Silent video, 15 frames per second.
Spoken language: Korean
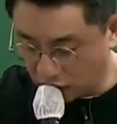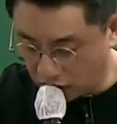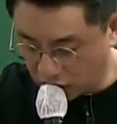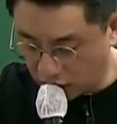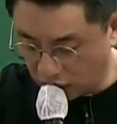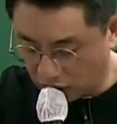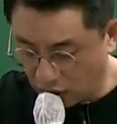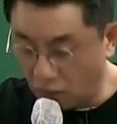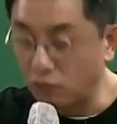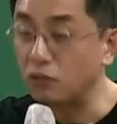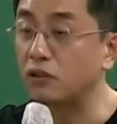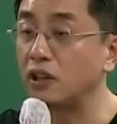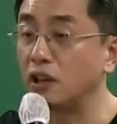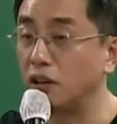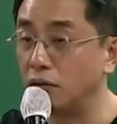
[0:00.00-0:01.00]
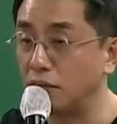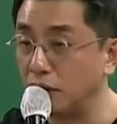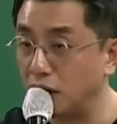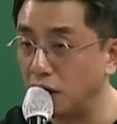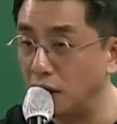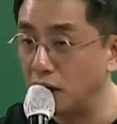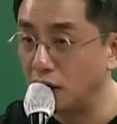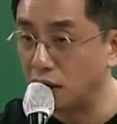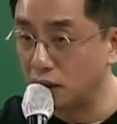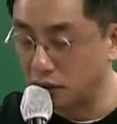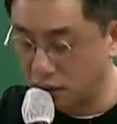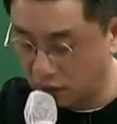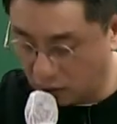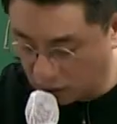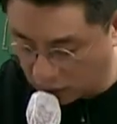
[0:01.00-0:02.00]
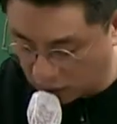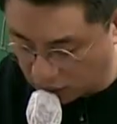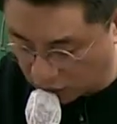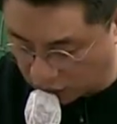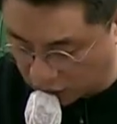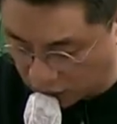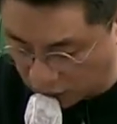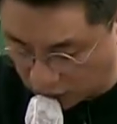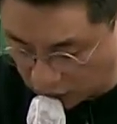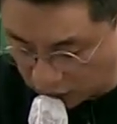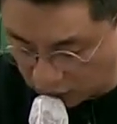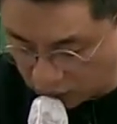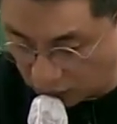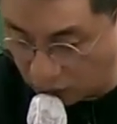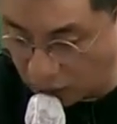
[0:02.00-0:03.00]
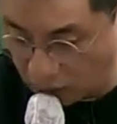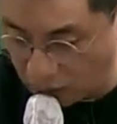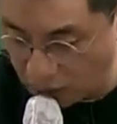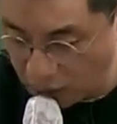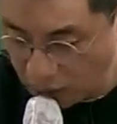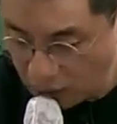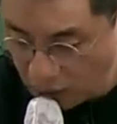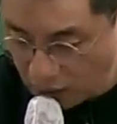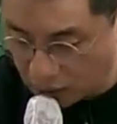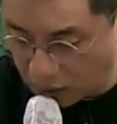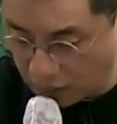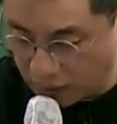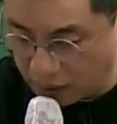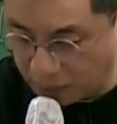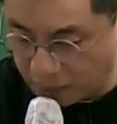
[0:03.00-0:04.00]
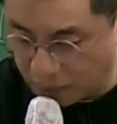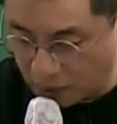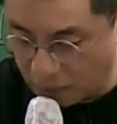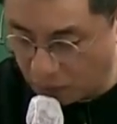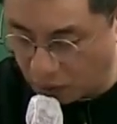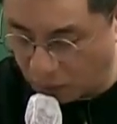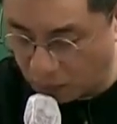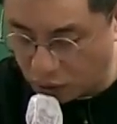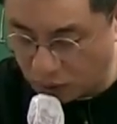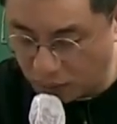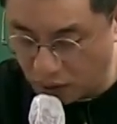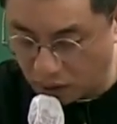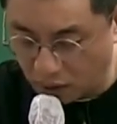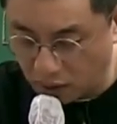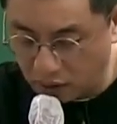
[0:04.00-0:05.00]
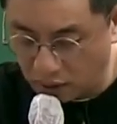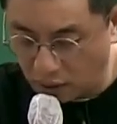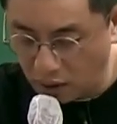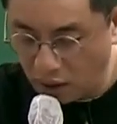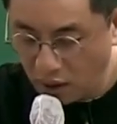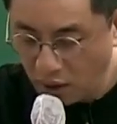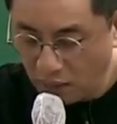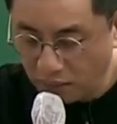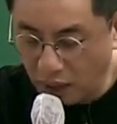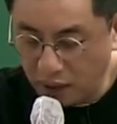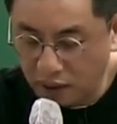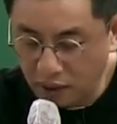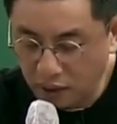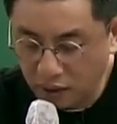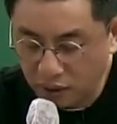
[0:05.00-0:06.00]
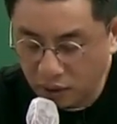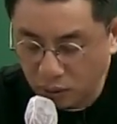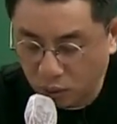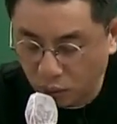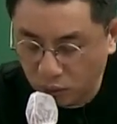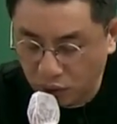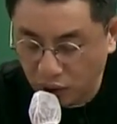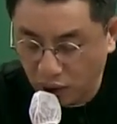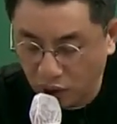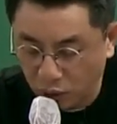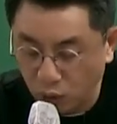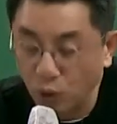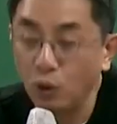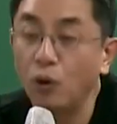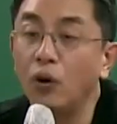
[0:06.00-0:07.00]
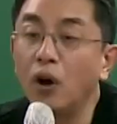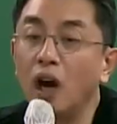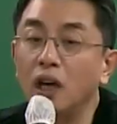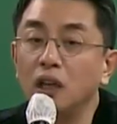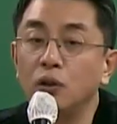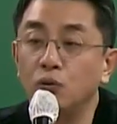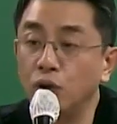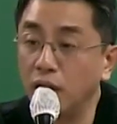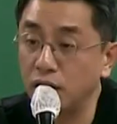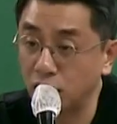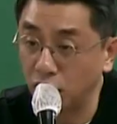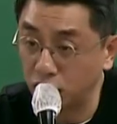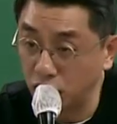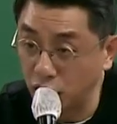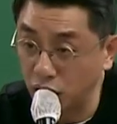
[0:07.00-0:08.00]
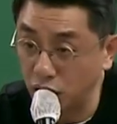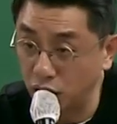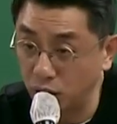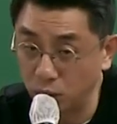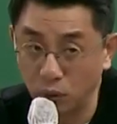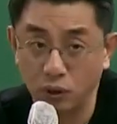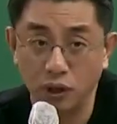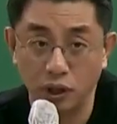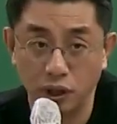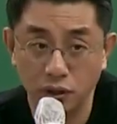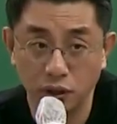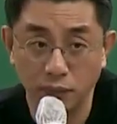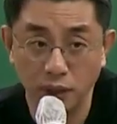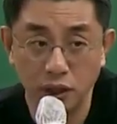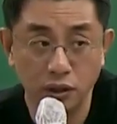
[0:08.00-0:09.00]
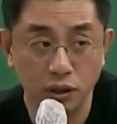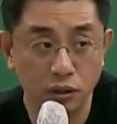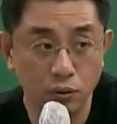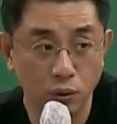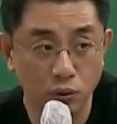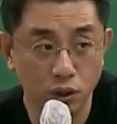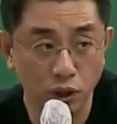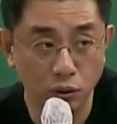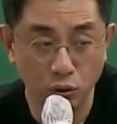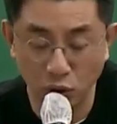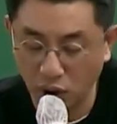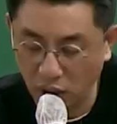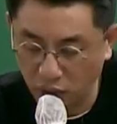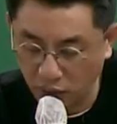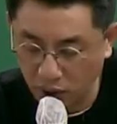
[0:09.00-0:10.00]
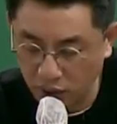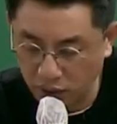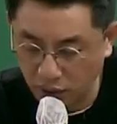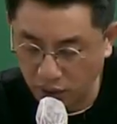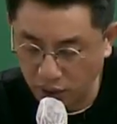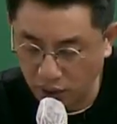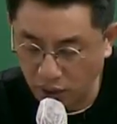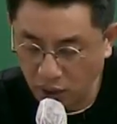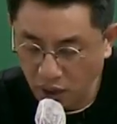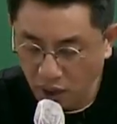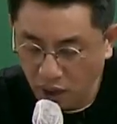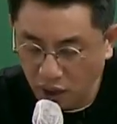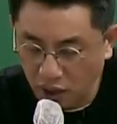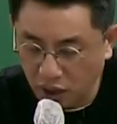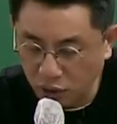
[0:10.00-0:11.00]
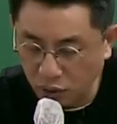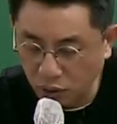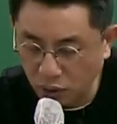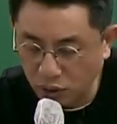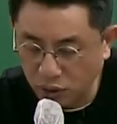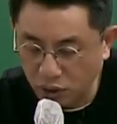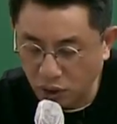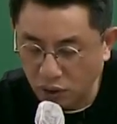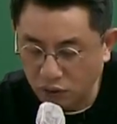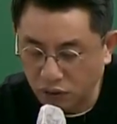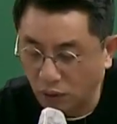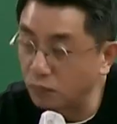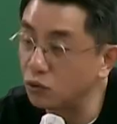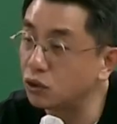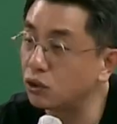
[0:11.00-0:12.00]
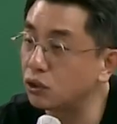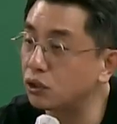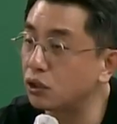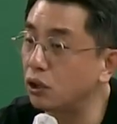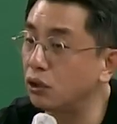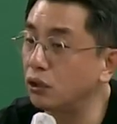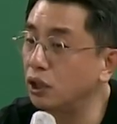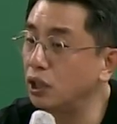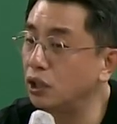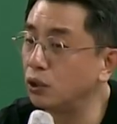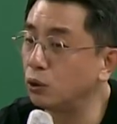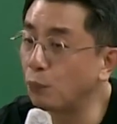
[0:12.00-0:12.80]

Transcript: 그렇죠? 거꾸로 된 겁니다. 그래서 틀린 선지가 되겠고요. 그 다음에 십삼 번에 보시면 그래서 매트릭스 조직이 유용하기 위해서는, 이렇게 돼 있어요. 매트릭스 조직이 유용하기 위해서는 기술적 전문성이